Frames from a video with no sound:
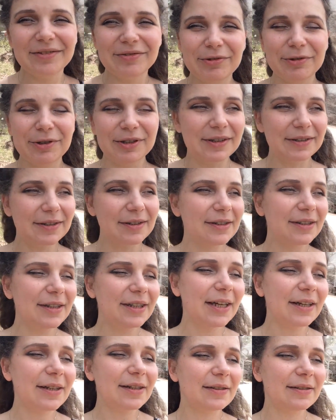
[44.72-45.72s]
Вот. И
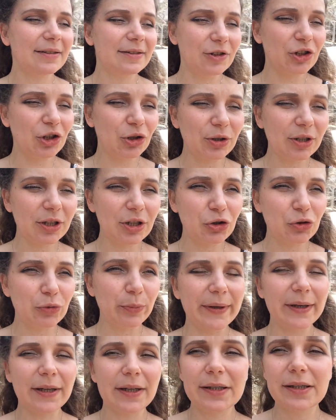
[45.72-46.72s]
я что хочу
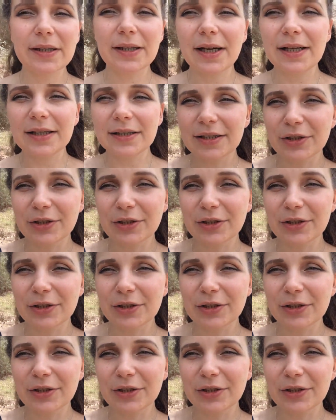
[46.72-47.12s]
показать?